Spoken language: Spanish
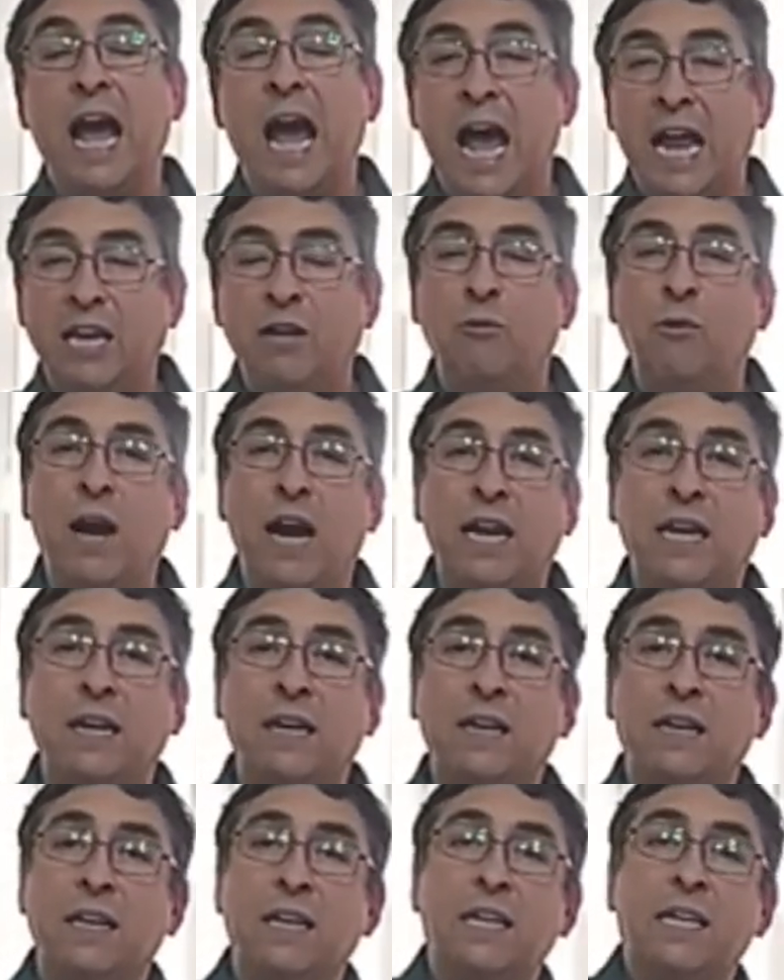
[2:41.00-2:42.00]
Al
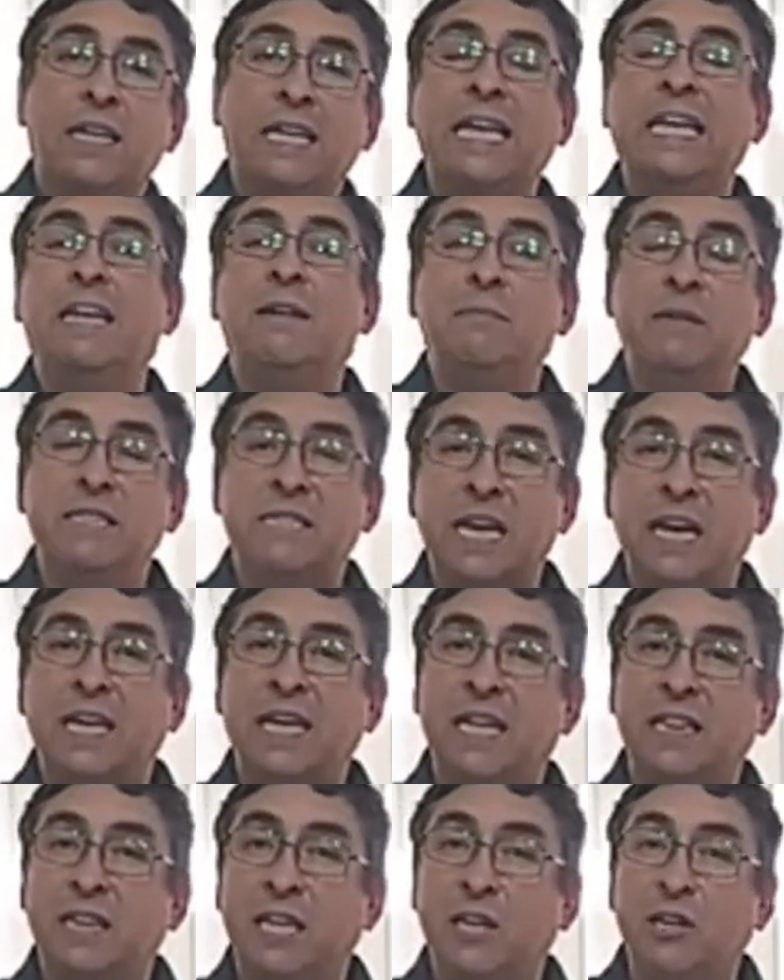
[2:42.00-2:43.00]
igual que en el
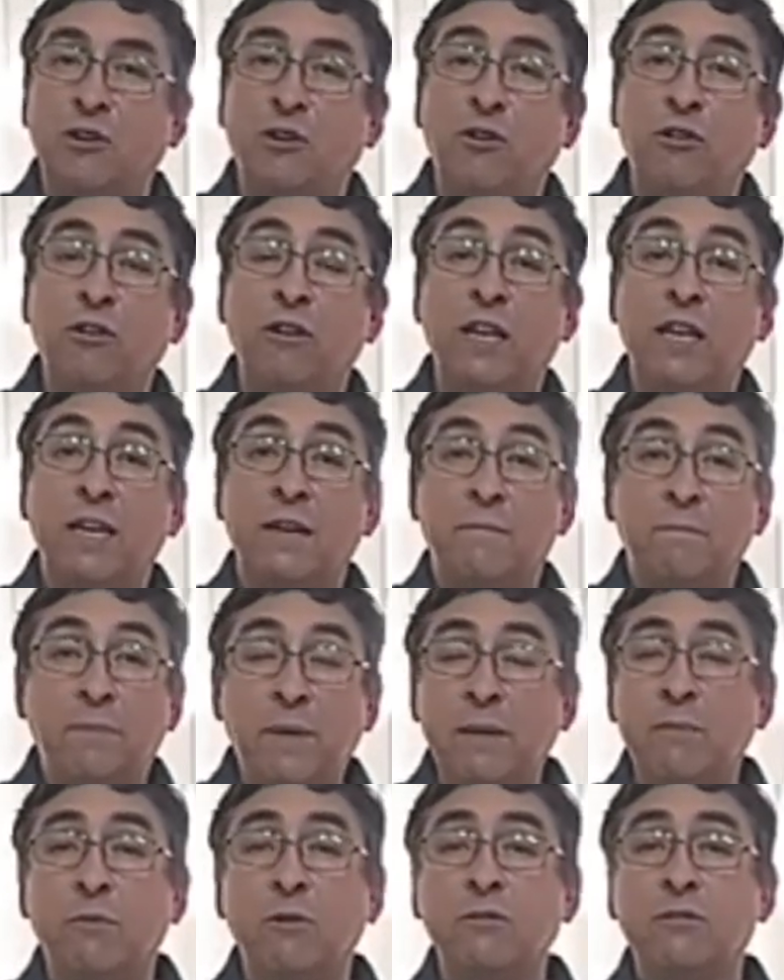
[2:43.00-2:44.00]
mensaje anterior,
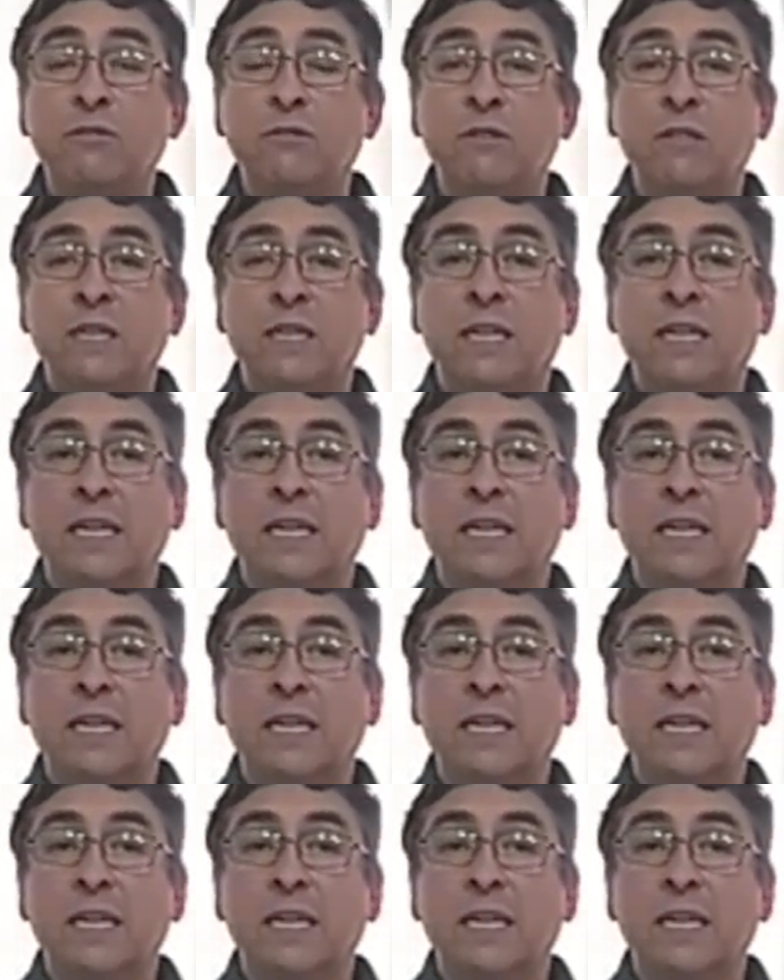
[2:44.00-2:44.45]
vimos